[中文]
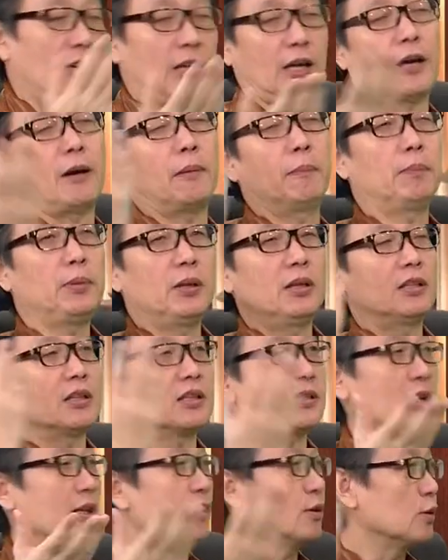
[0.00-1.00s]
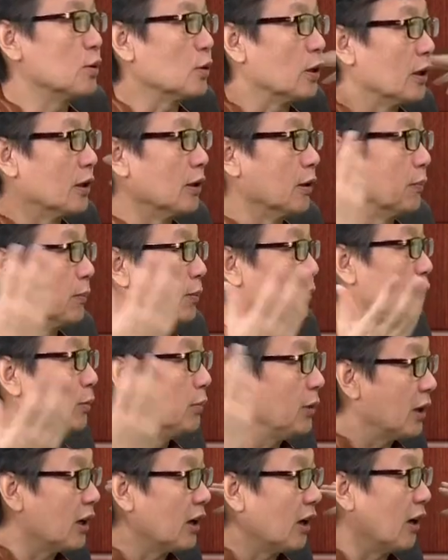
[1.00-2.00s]
两边的山水扑
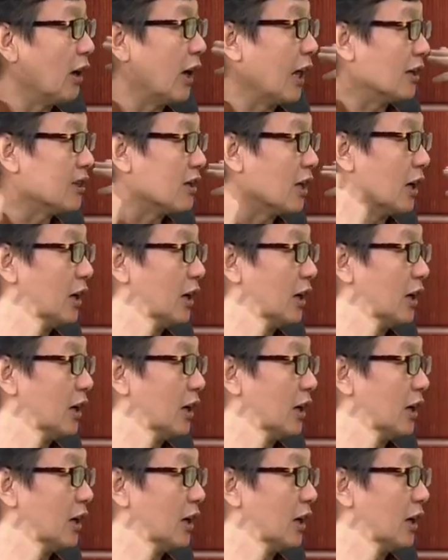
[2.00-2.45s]
面而来，这